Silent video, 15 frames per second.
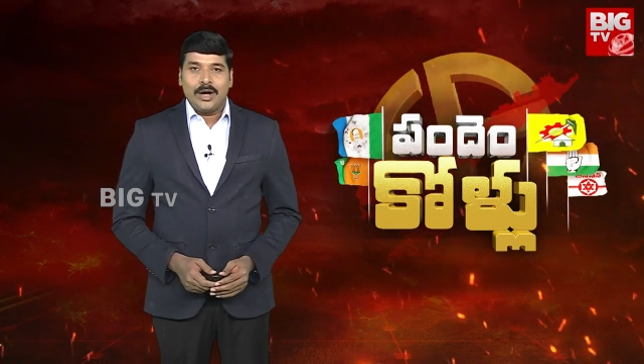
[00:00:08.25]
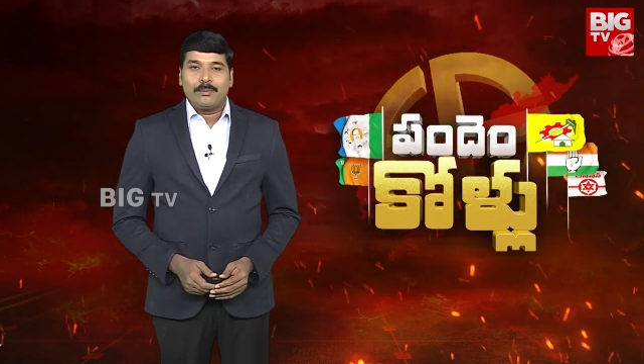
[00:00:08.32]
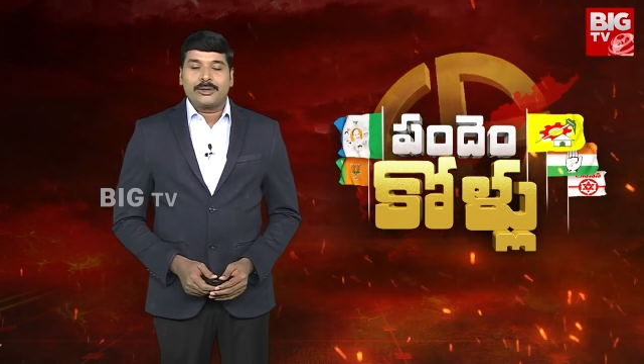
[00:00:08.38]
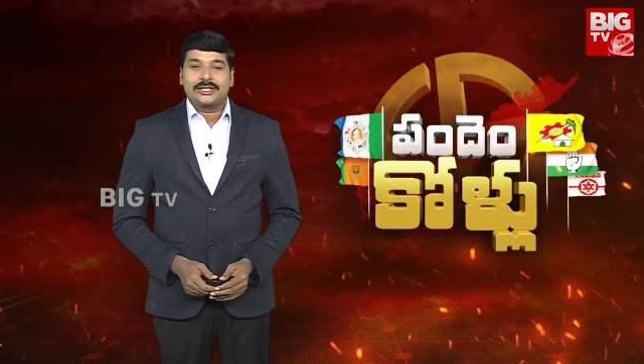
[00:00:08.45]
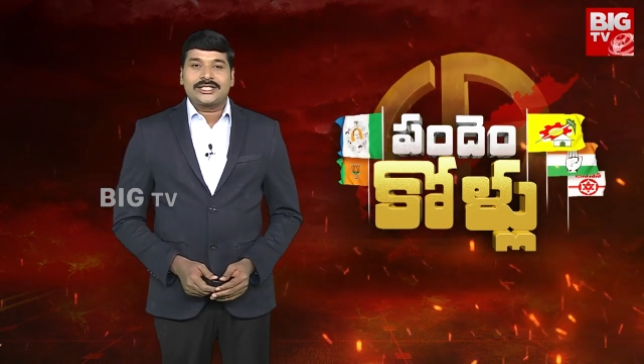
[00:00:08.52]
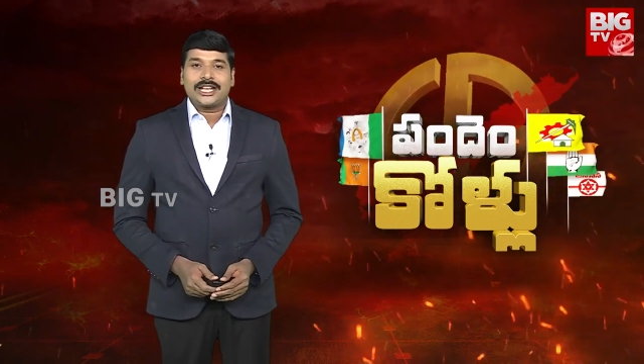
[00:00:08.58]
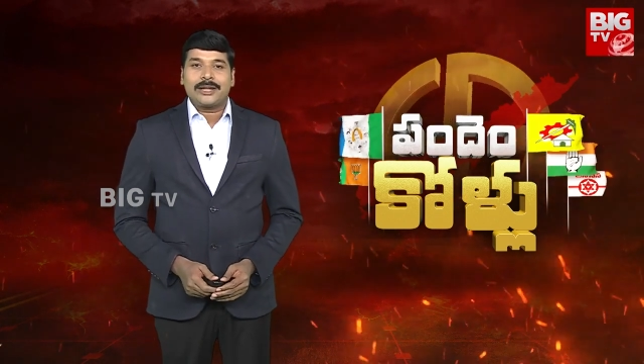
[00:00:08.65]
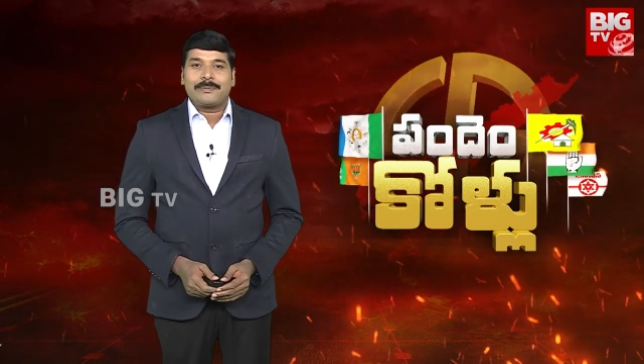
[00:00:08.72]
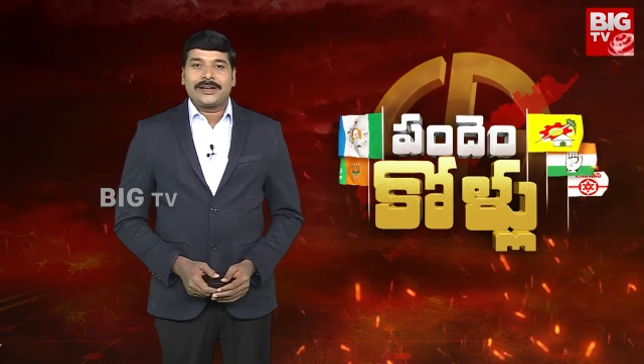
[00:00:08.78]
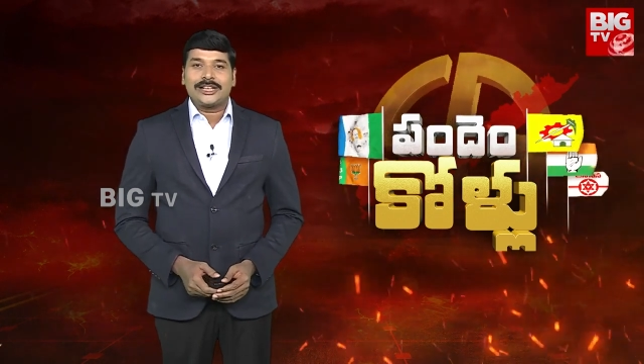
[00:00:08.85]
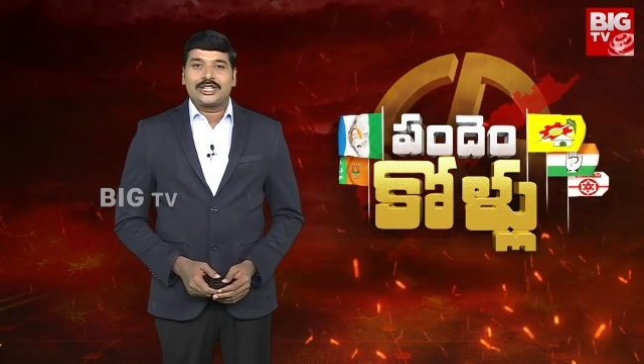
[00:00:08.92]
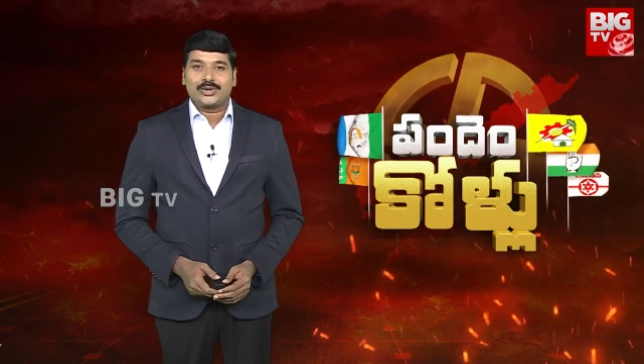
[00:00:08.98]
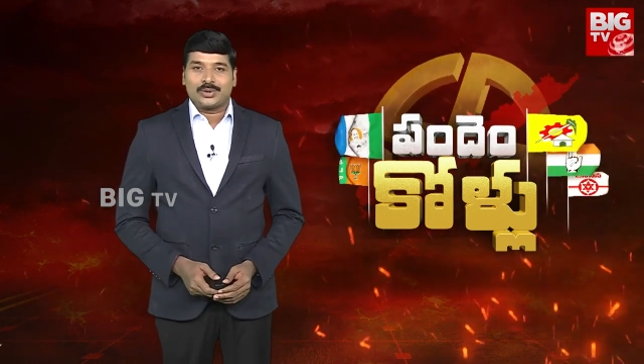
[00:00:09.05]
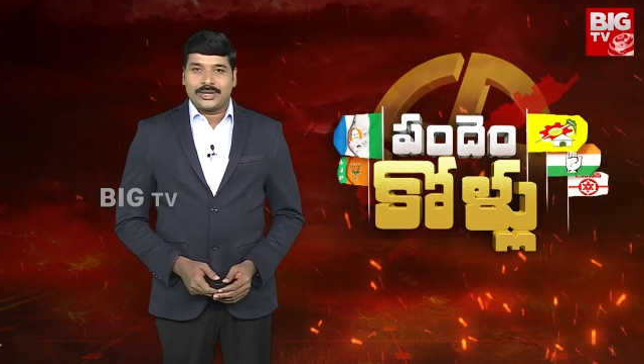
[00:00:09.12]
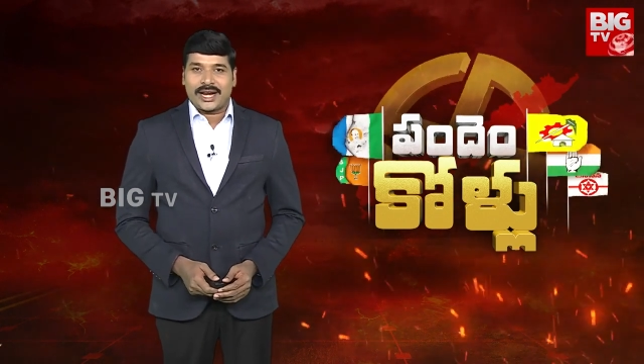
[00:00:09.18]

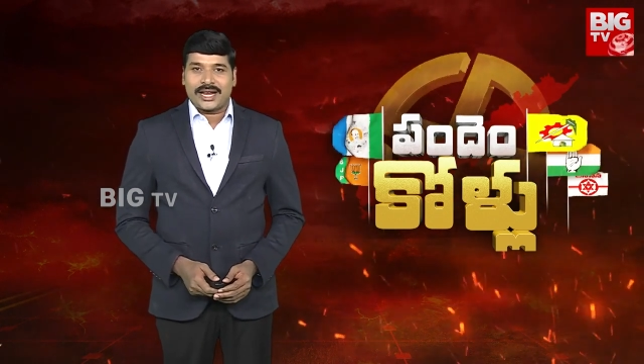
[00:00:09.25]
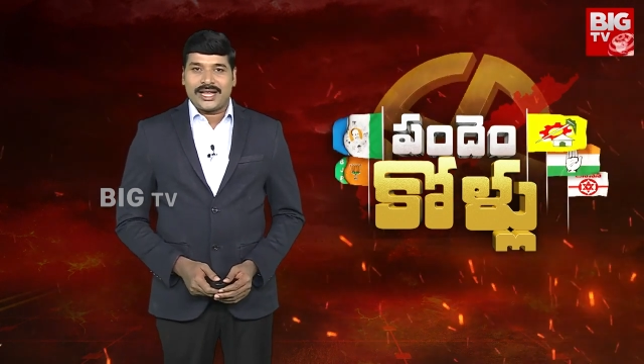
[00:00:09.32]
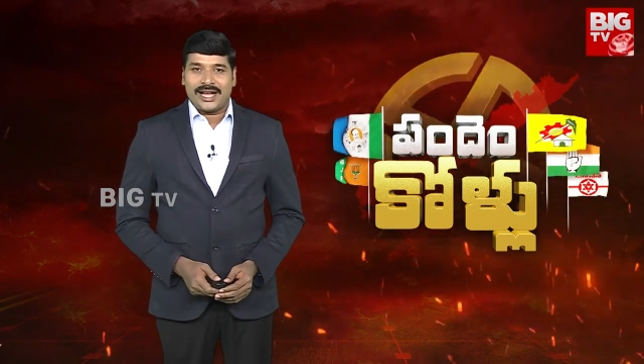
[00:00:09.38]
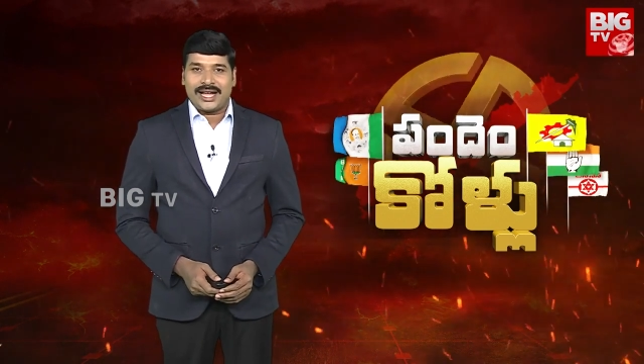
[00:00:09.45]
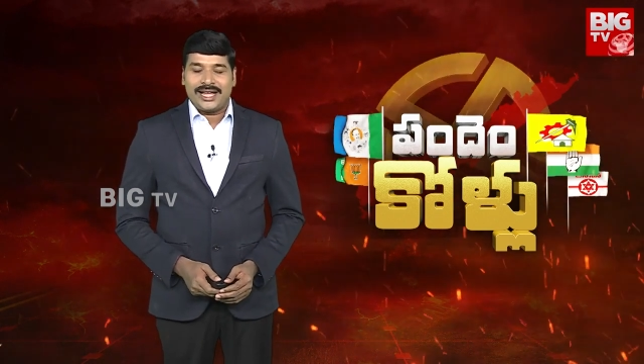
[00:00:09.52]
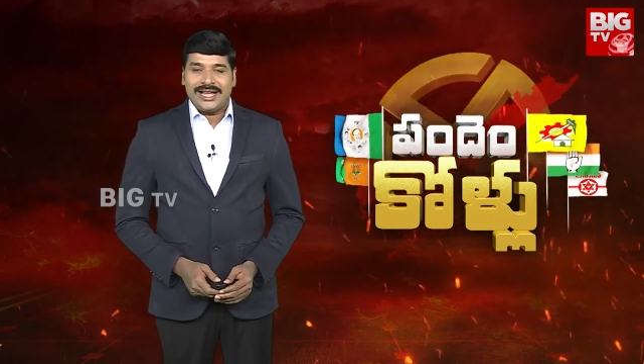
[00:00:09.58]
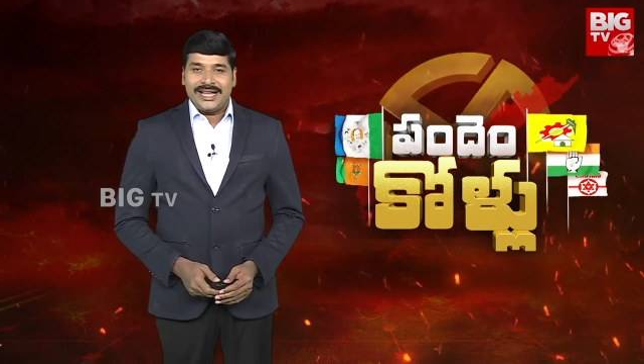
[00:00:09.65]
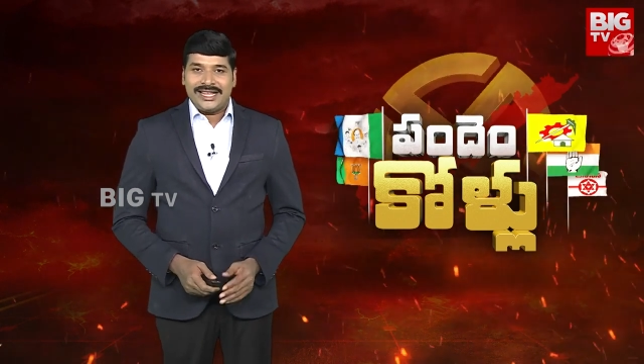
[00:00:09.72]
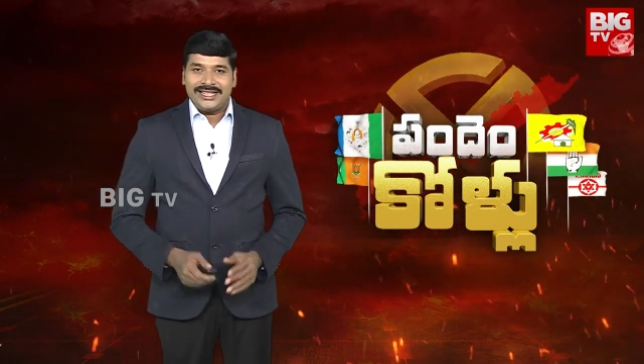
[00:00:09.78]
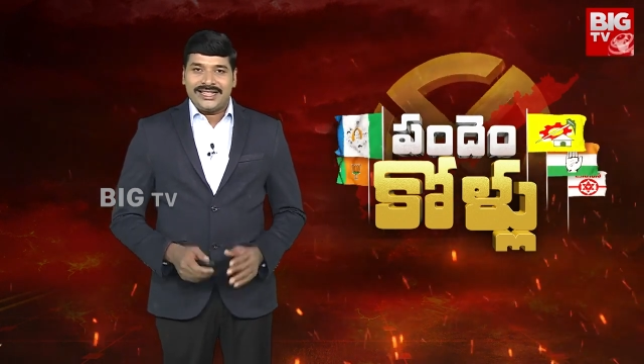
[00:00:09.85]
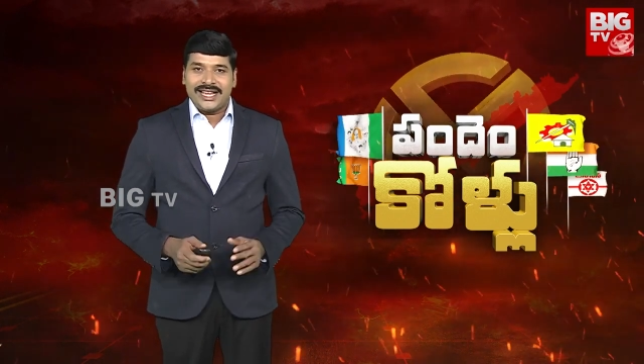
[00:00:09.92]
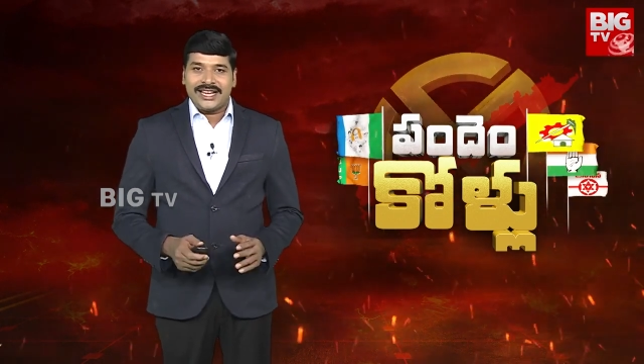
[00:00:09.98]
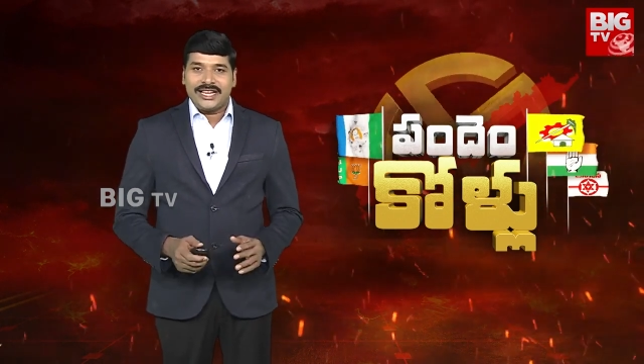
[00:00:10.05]
పుచ్చలపల్లి సుందరయ్య ఇదే